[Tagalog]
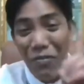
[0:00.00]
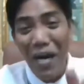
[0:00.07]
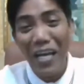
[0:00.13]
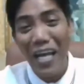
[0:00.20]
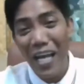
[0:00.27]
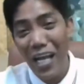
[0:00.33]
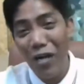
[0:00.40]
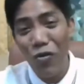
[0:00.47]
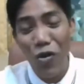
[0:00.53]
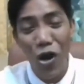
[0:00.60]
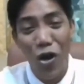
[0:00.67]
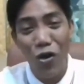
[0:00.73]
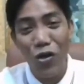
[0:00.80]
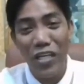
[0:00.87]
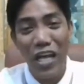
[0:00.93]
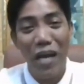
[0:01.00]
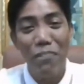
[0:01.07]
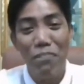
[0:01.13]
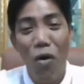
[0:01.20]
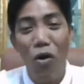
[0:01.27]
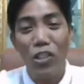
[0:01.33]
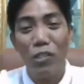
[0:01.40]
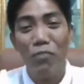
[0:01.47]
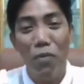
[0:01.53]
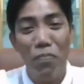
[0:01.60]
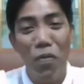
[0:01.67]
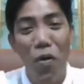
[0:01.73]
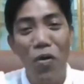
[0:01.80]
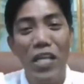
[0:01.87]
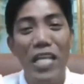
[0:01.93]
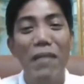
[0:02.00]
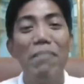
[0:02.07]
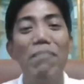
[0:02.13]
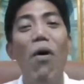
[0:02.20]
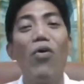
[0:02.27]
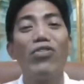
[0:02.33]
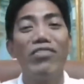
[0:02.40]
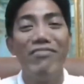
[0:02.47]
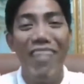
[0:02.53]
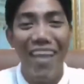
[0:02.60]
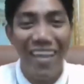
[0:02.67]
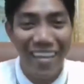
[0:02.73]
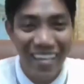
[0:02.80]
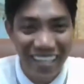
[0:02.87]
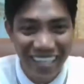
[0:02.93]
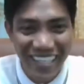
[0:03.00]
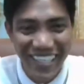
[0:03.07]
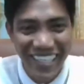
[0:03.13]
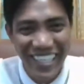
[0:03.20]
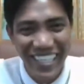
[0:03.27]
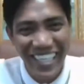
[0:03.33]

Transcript: Naniniwala lang ho ako na box popoli, box day.